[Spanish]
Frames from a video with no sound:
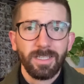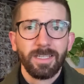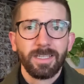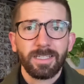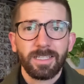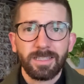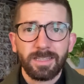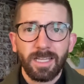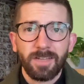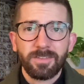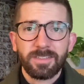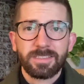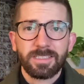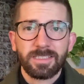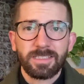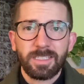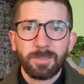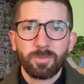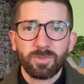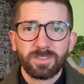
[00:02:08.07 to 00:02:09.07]
Que tal vez
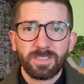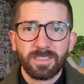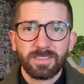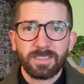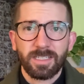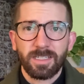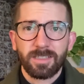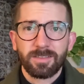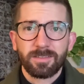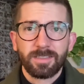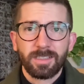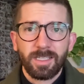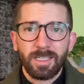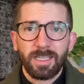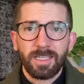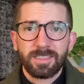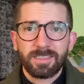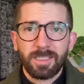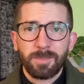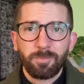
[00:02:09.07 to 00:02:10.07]
sentimos esa,
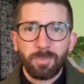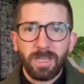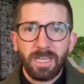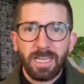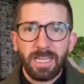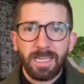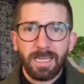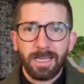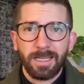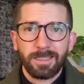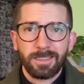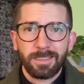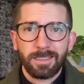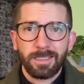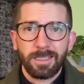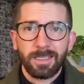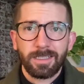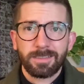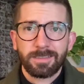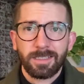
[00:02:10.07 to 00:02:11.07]
esa pelea,
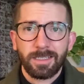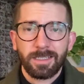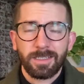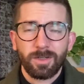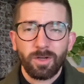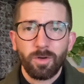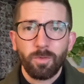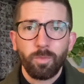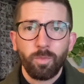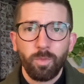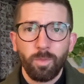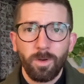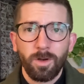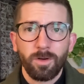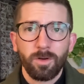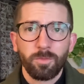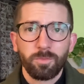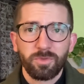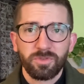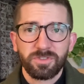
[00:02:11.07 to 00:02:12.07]
esa
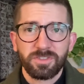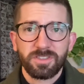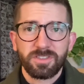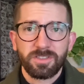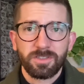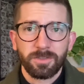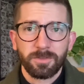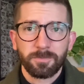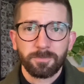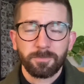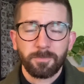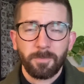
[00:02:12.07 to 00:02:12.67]
oposición.